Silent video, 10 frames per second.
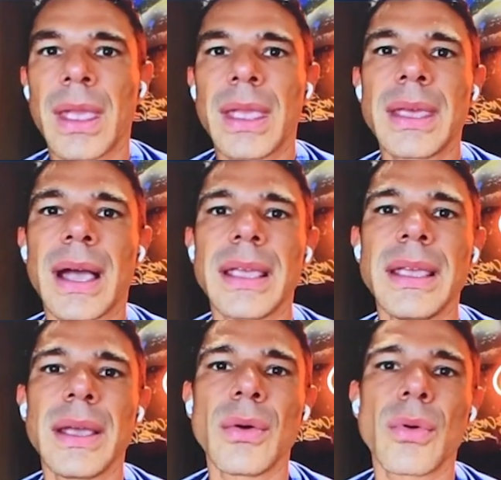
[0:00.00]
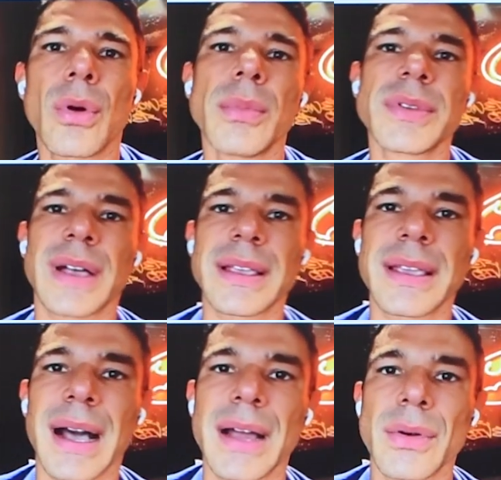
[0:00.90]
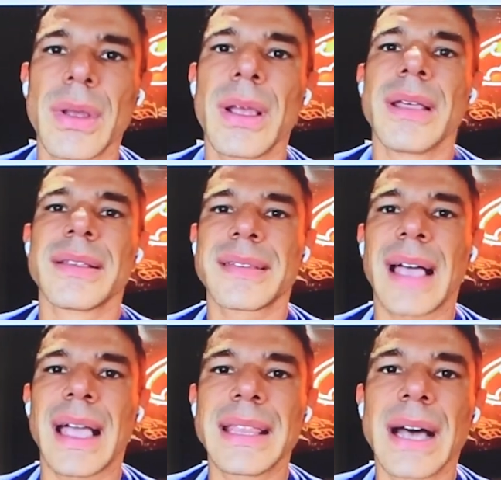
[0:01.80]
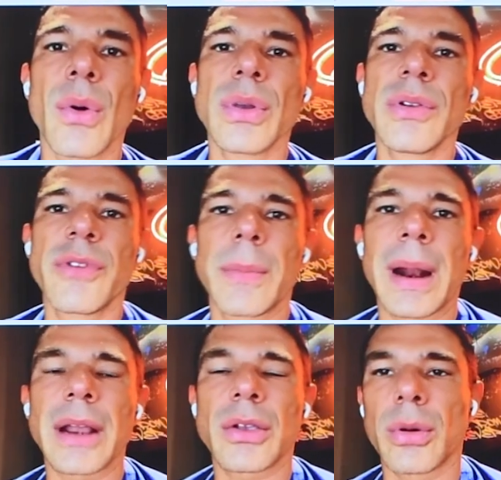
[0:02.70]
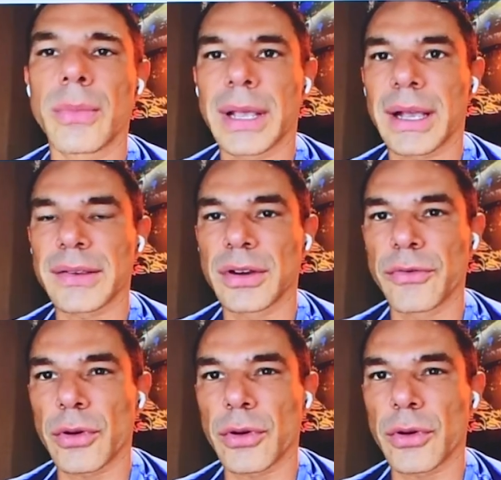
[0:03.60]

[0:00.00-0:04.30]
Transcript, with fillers: E aí eu, como estagiário, saí da Road e fui para a área de comunicação, foi